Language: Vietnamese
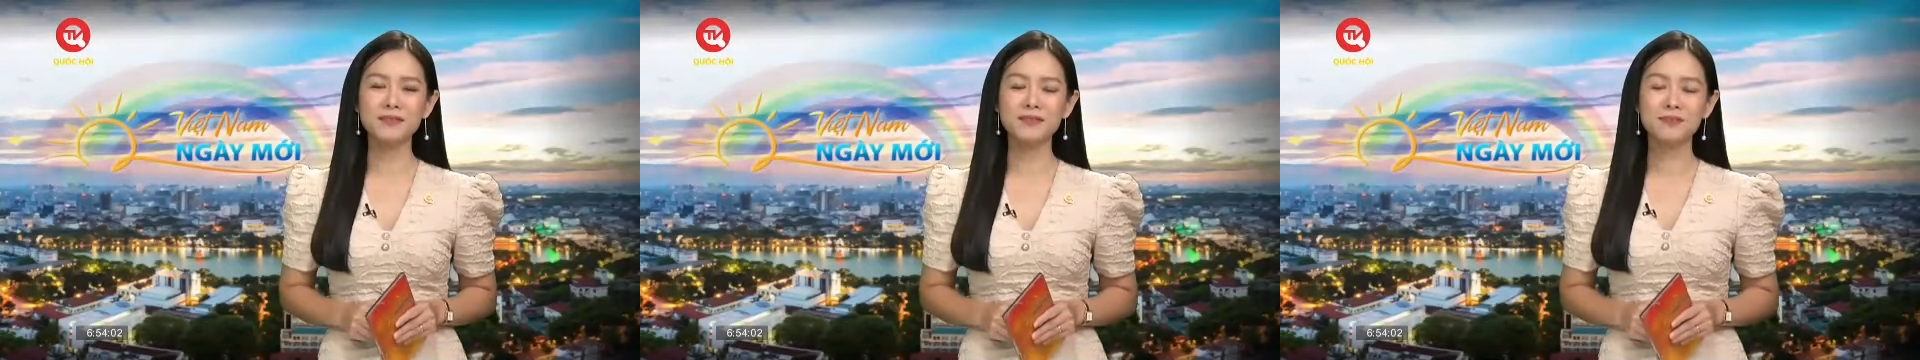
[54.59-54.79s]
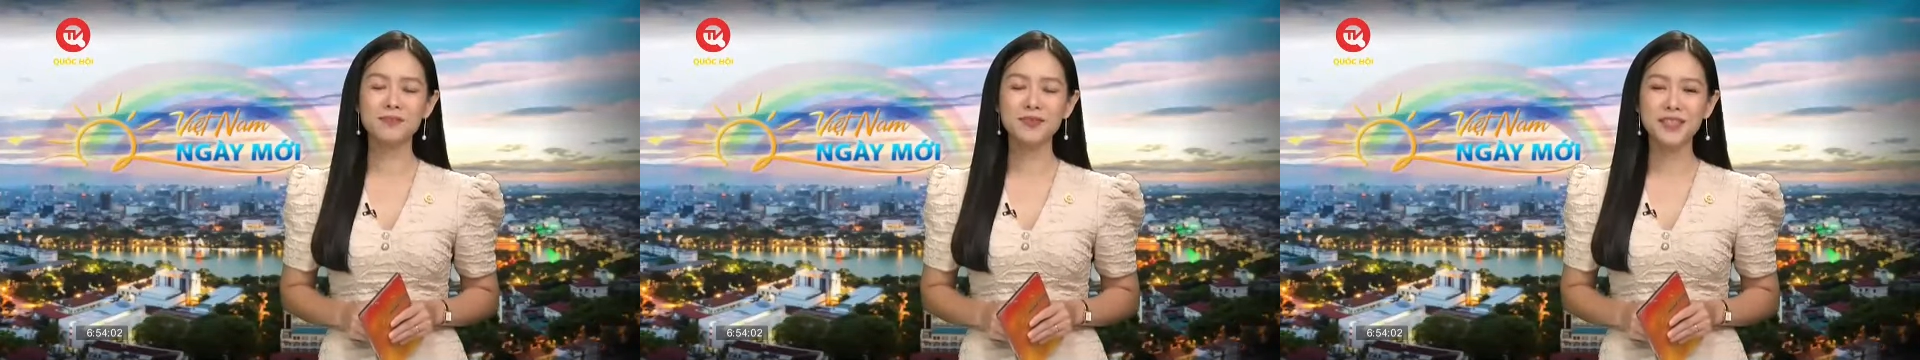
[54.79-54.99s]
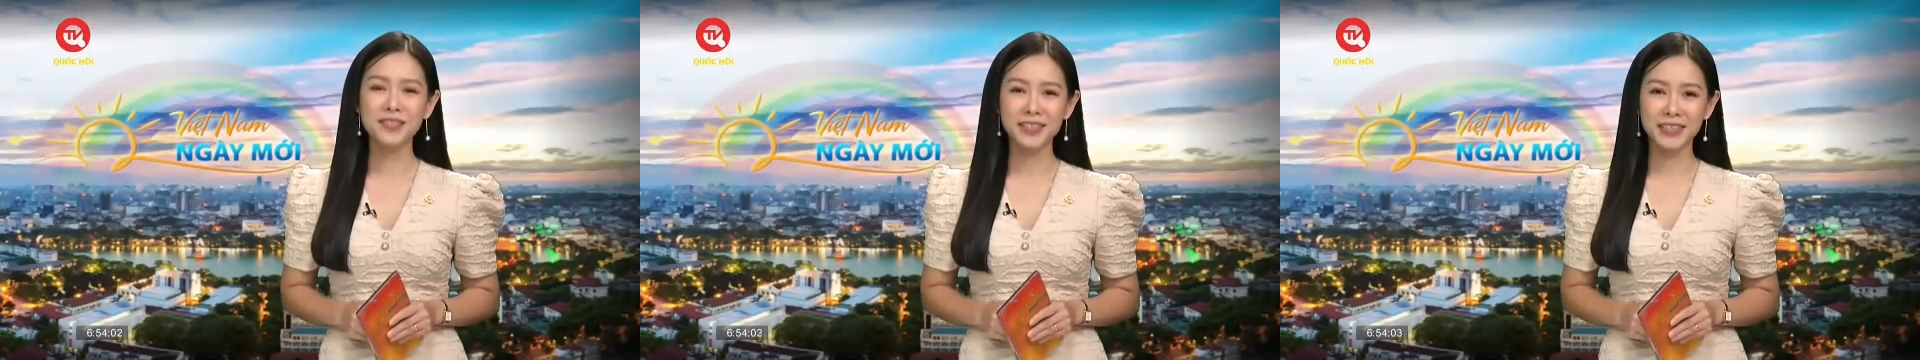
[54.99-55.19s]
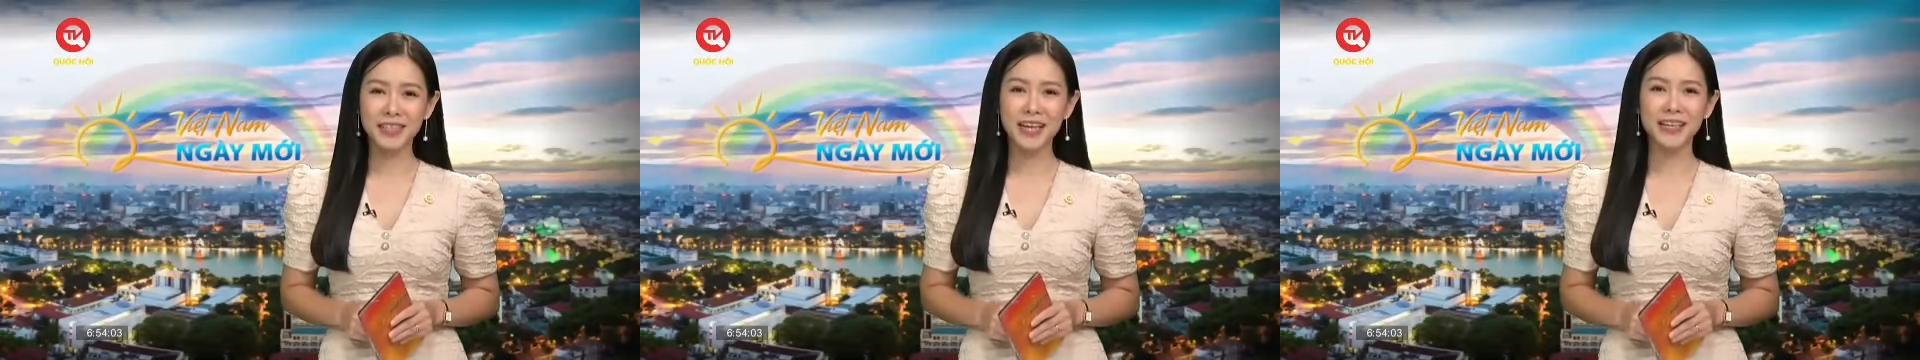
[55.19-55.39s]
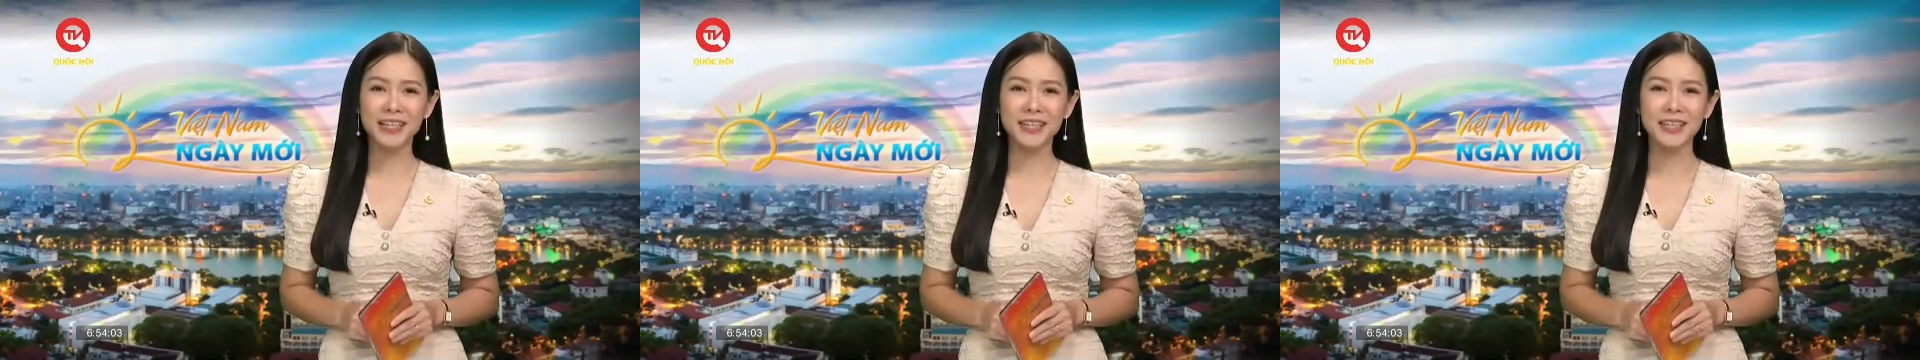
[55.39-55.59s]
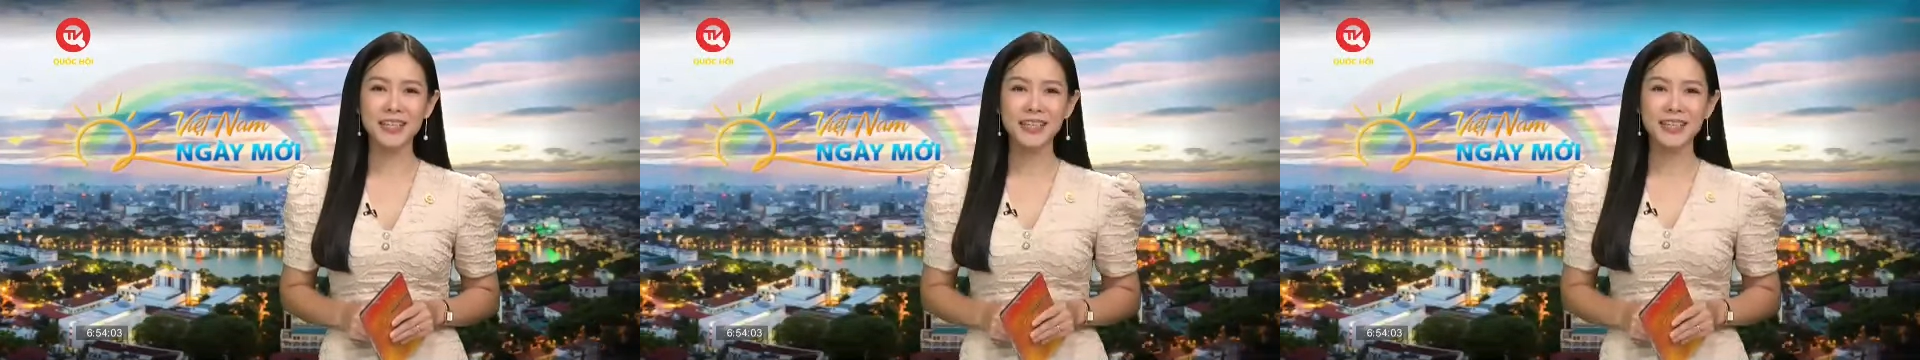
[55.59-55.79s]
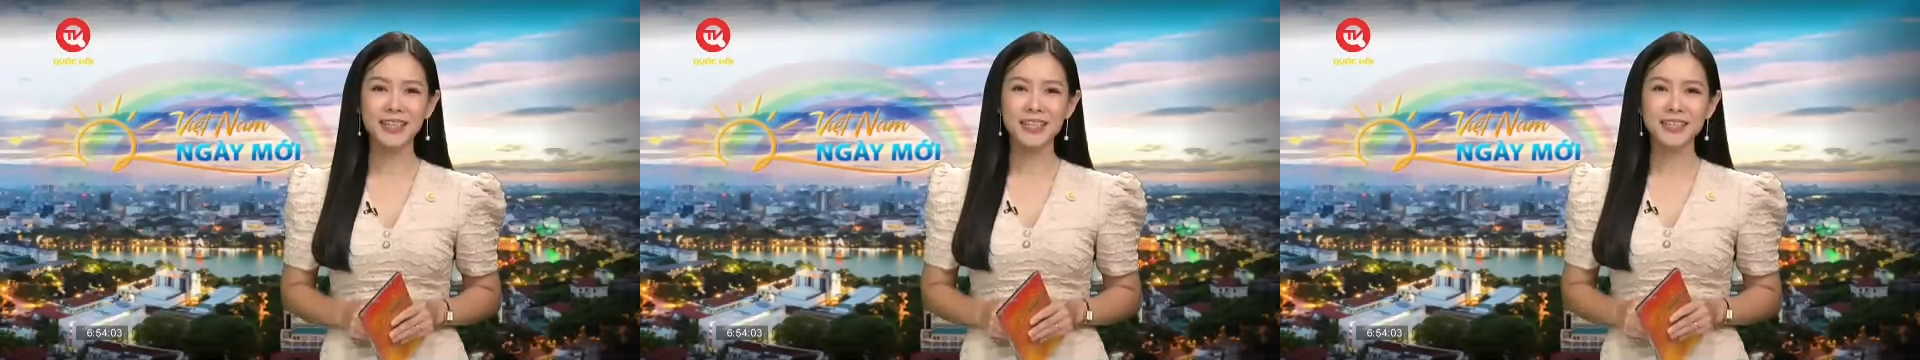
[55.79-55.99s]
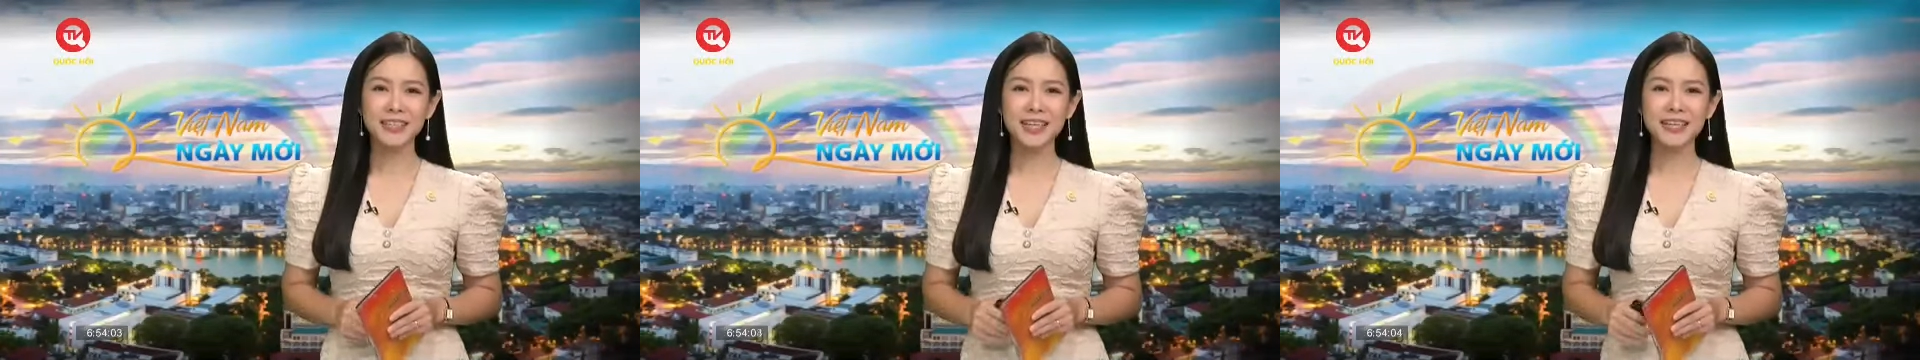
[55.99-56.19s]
Người Thầy, sách